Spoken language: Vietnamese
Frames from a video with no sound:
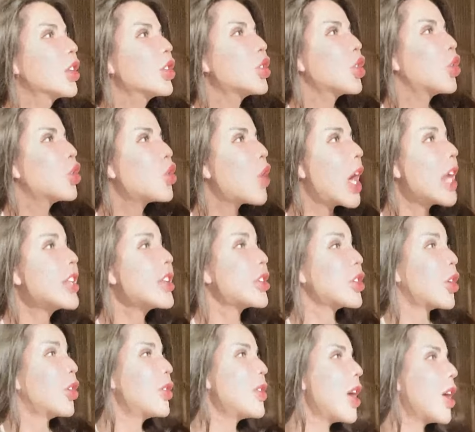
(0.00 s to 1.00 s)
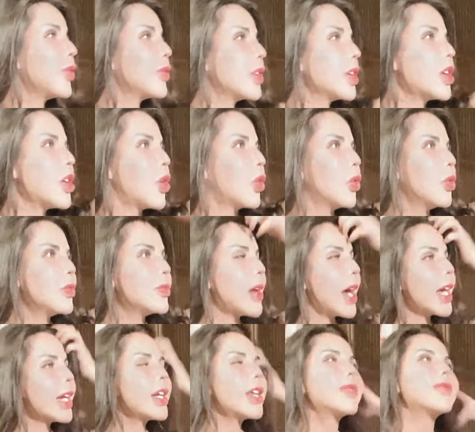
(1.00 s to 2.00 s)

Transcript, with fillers: chửi quá cho chửi không anh ủ má nó